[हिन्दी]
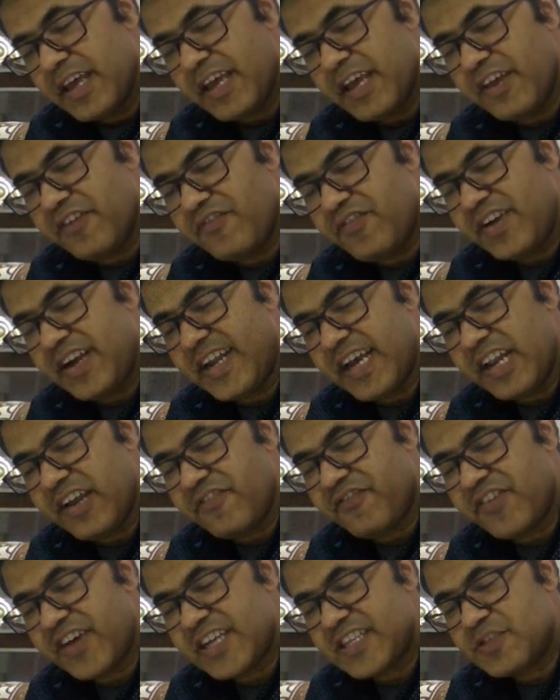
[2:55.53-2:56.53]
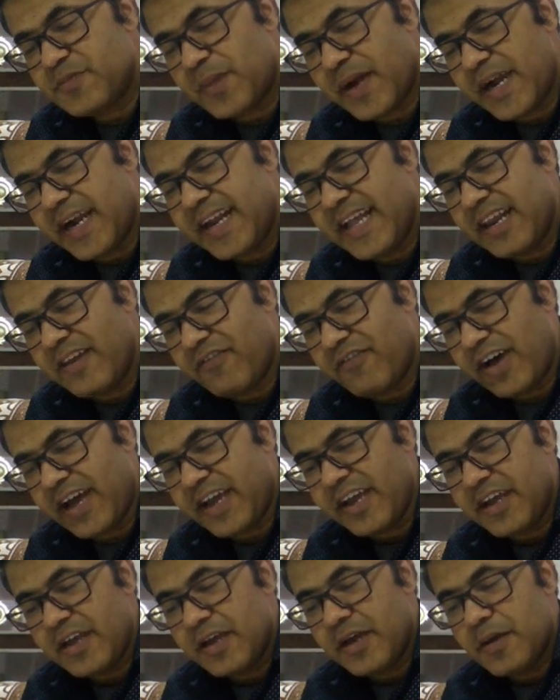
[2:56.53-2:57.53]
इफ डेल एफ एक्स बाय डेल वाई
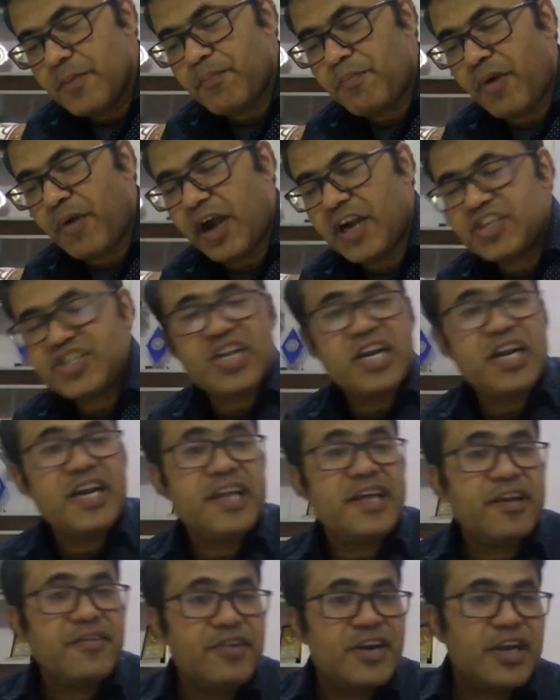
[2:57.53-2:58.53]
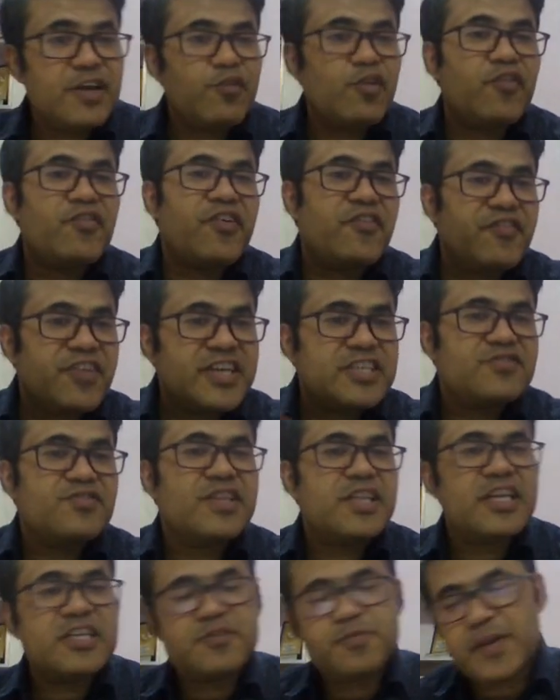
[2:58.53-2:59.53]
पार्शियल डेरिवेटिव ऑफ एफ एक्स
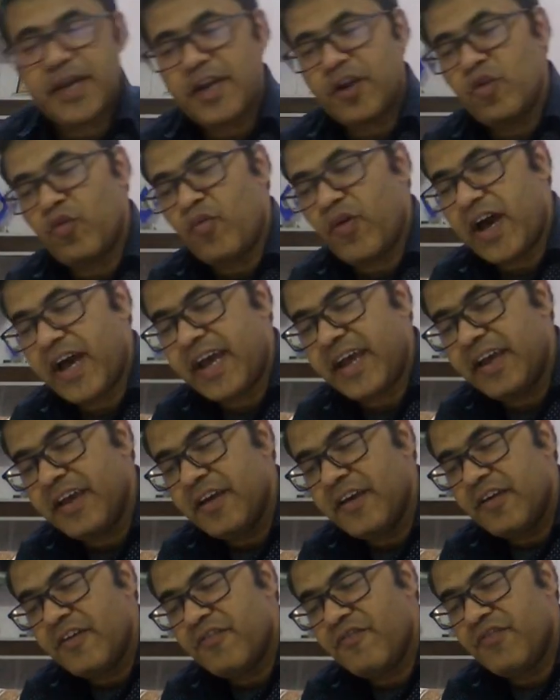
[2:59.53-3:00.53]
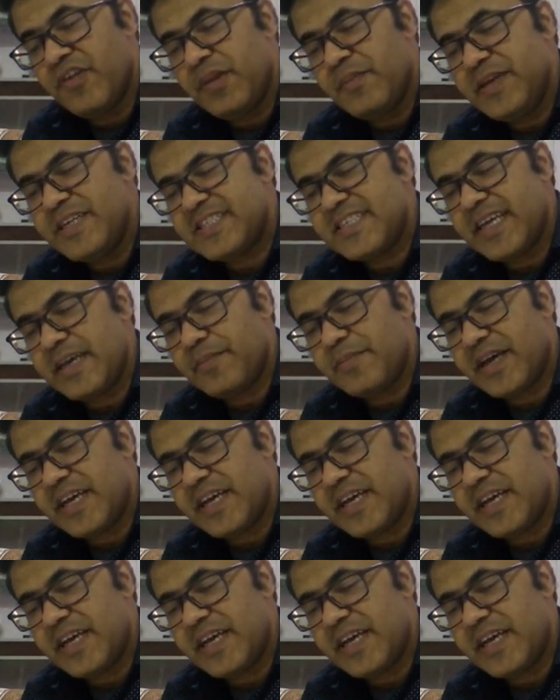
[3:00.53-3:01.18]
विथ रिस्पेक्ट टू वाई विल बी सेम